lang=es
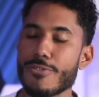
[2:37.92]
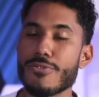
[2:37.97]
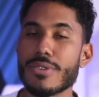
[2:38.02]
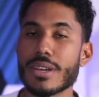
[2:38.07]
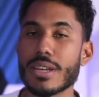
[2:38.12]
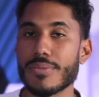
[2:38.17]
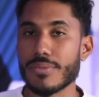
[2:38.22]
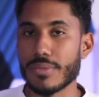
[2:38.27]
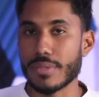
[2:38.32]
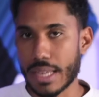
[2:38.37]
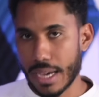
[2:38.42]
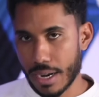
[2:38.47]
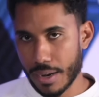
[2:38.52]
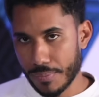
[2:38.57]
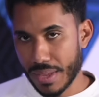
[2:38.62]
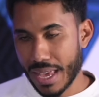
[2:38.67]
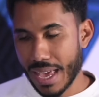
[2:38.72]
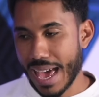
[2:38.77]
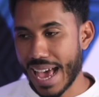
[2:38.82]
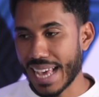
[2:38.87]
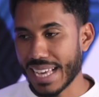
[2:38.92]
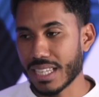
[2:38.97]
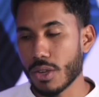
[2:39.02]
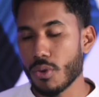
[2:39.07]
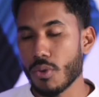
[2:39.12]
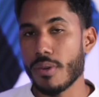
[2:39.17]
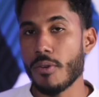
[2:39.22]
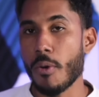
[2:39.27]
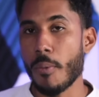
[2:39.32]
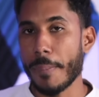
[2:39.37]
enfrentar a ese
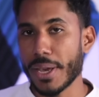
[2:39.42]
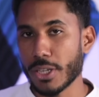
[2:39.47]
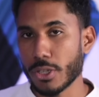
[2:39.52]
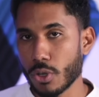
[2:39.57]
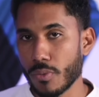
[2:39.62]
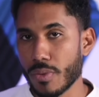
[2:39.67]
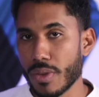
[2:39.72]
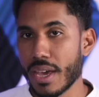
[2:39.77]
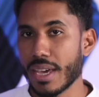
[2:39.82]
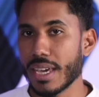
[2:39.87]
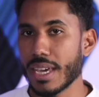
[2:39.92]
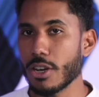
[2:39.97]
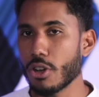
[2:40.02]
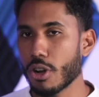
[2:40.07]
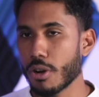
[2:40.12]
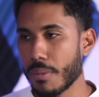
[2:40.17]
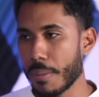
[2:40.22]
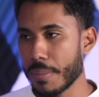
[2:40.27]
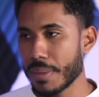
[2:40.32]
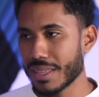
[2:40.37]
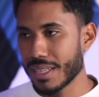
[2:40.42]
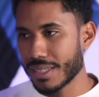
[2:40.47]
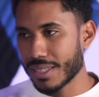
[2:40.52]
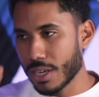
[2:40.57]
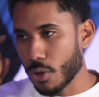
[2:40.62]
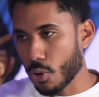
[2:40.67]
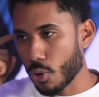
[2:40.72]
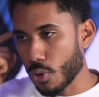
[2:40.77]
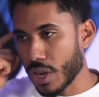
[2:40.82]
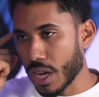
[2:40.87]
nuevo peso y normalmente
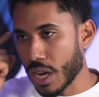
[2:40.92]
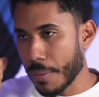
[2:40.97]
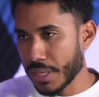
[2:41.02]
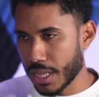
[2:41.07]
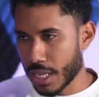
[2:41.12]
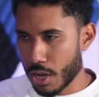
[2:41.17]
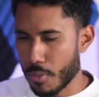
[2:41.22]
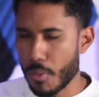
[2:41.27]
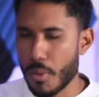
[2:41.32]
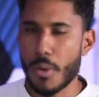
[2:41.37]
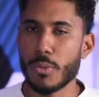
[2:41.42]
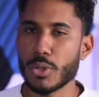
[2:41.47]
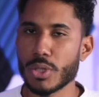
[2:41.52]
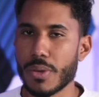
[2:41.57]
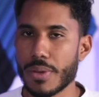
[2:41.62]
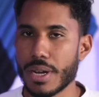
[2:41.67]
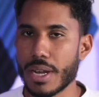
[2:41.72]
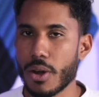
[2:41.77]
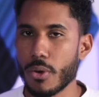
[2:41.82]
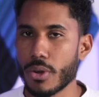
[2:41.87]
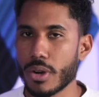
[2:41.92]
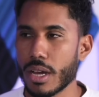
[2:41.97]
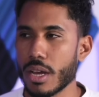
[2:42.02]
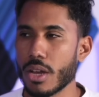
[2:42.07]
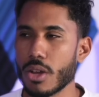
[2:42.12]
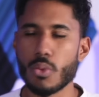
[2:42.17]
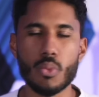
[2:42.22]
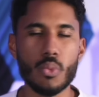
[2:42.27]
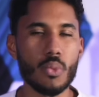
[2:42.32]
psicológicamente, como vamos a ver ahora,